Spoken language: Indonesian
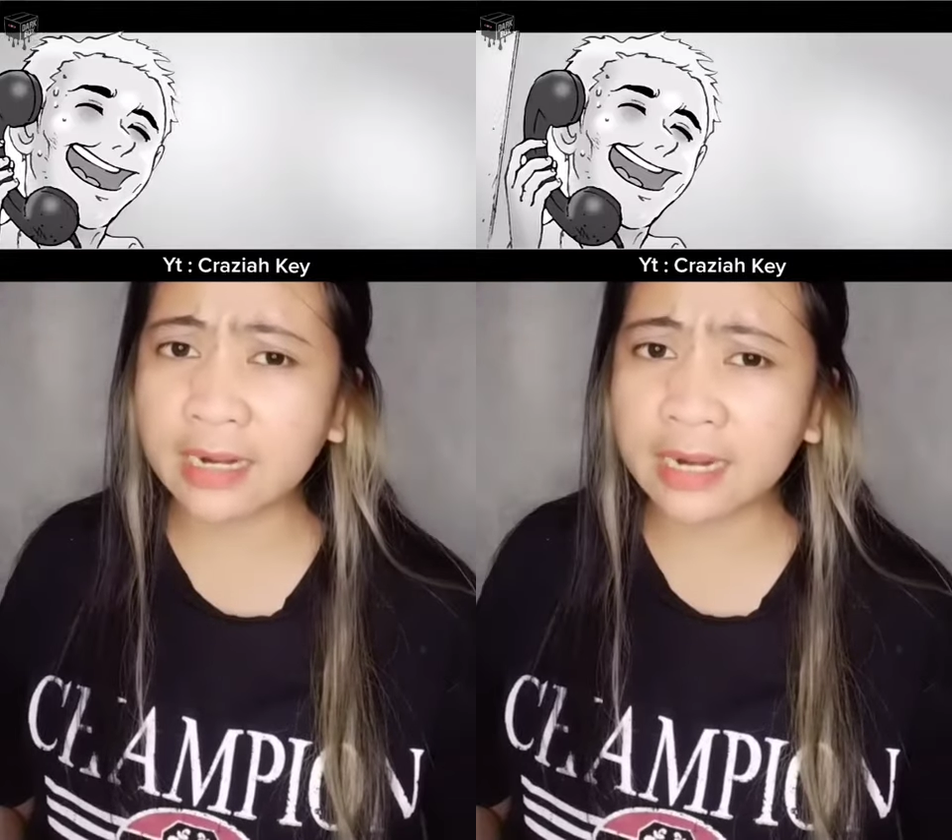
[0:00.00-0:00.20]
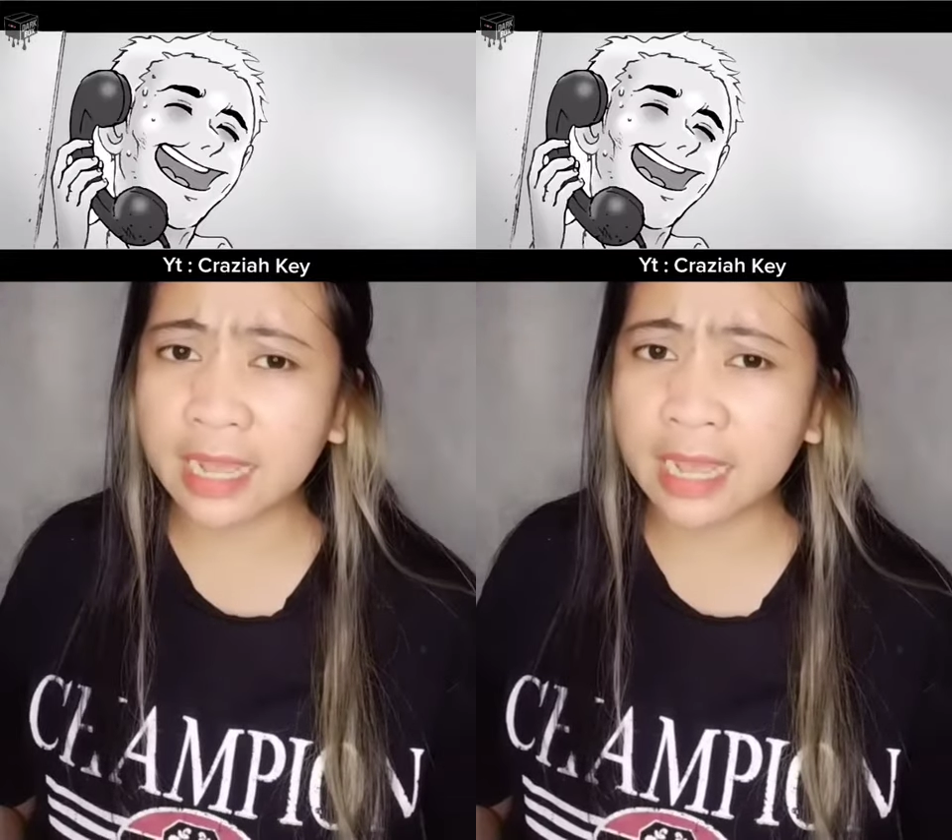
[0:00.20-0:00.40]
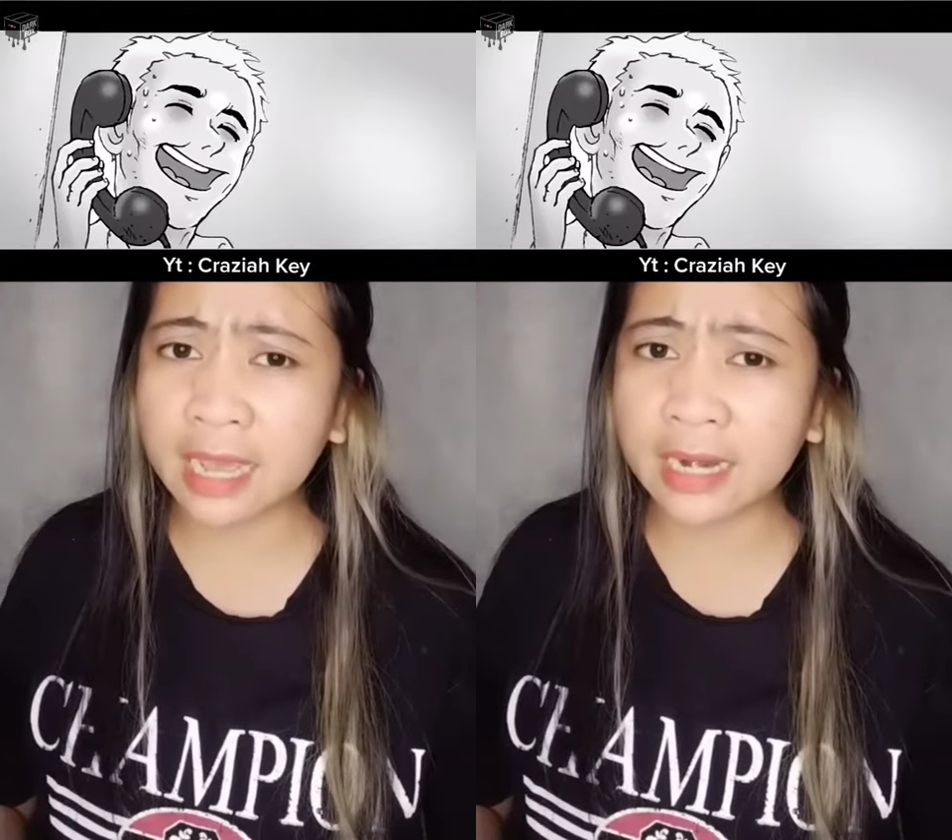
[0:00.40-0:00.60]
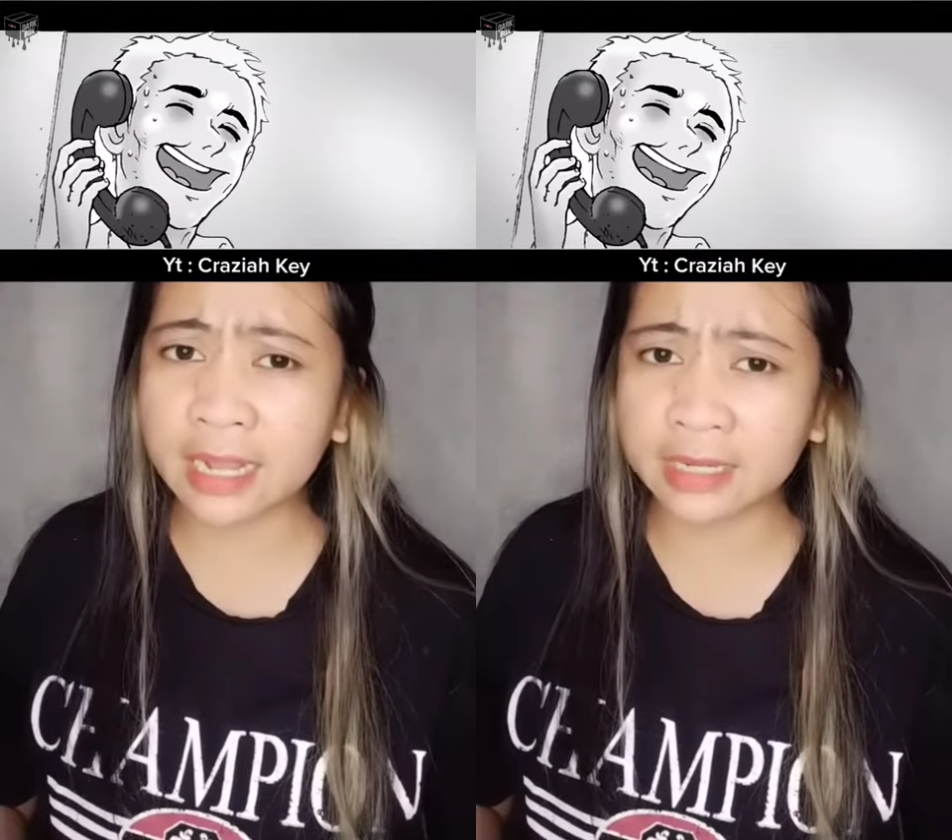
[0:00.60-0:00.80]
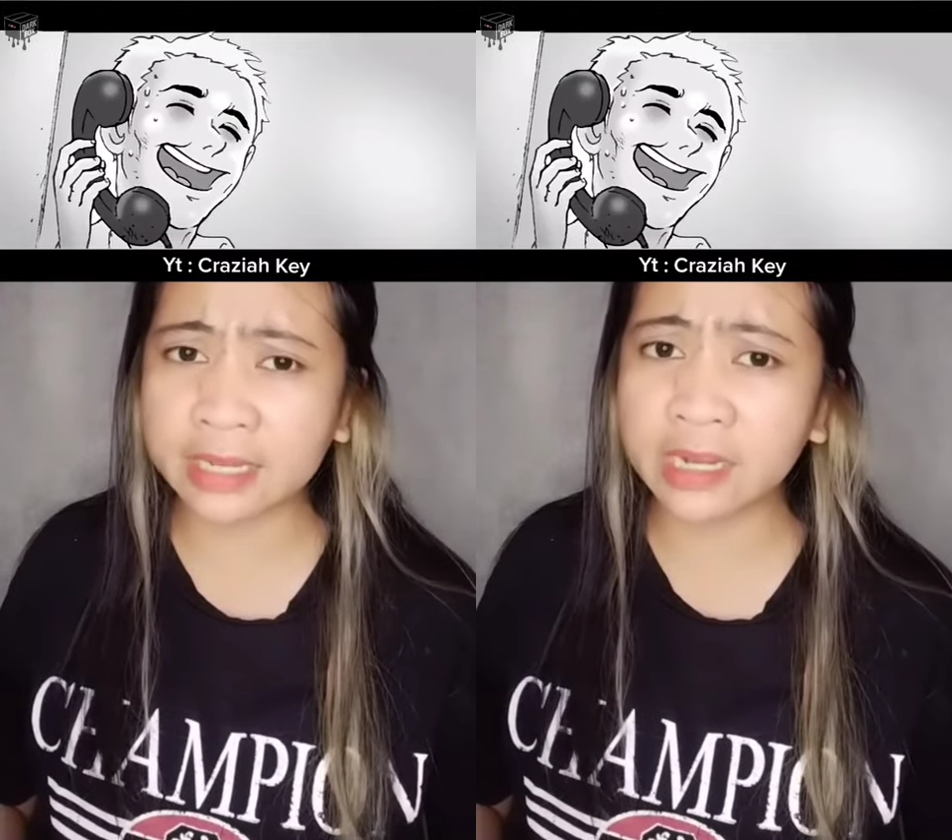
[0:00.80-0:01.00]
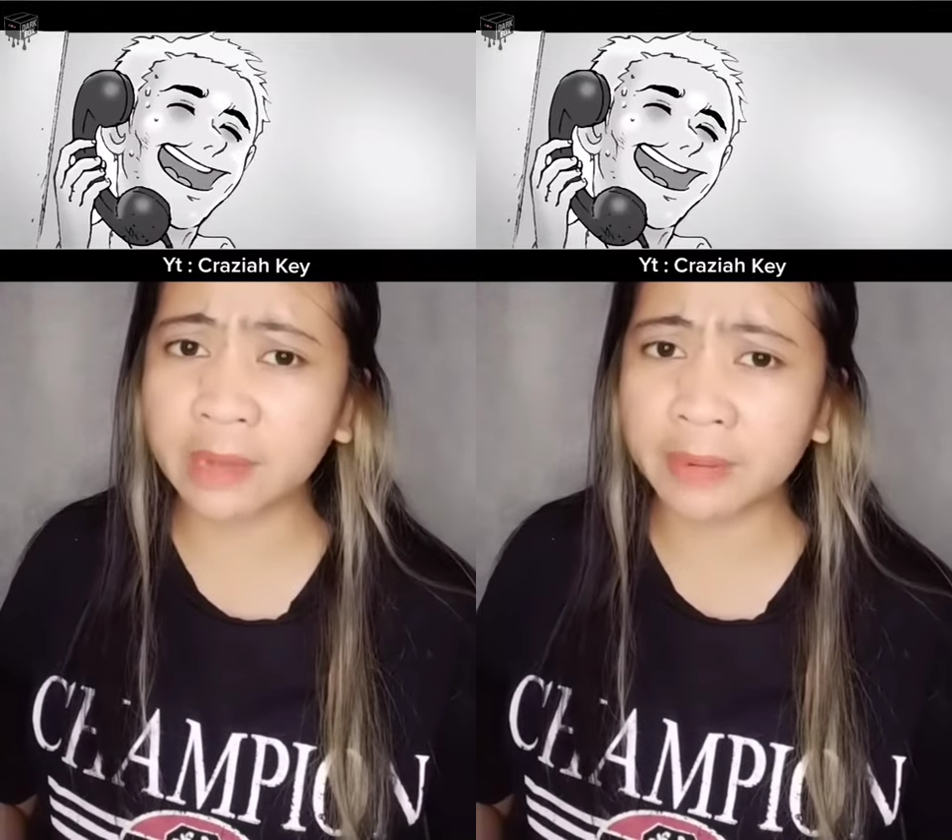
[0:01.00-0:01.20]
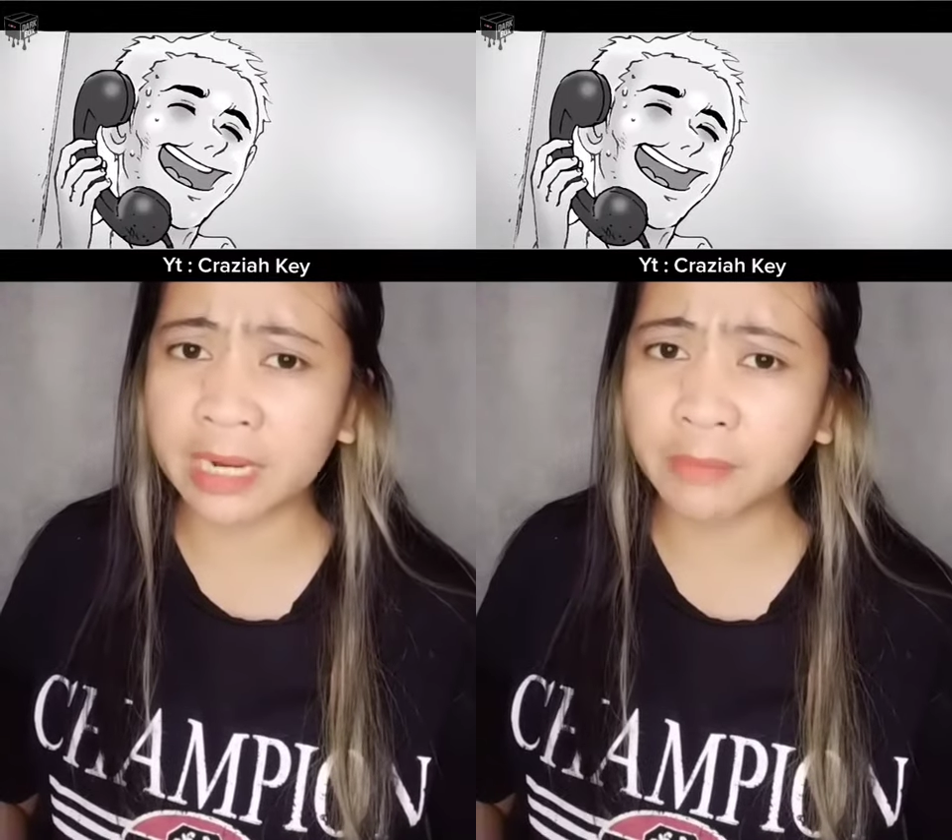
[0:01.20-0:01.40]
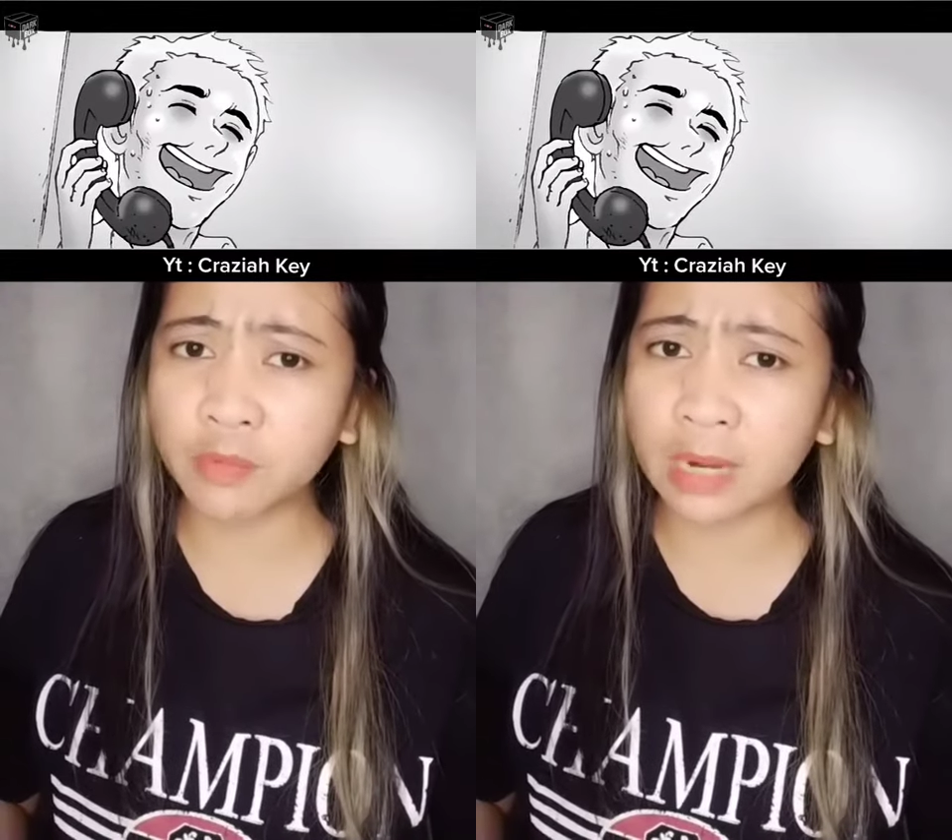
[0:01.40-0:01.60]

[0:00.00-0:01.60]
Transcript: karena anaknya gak pernah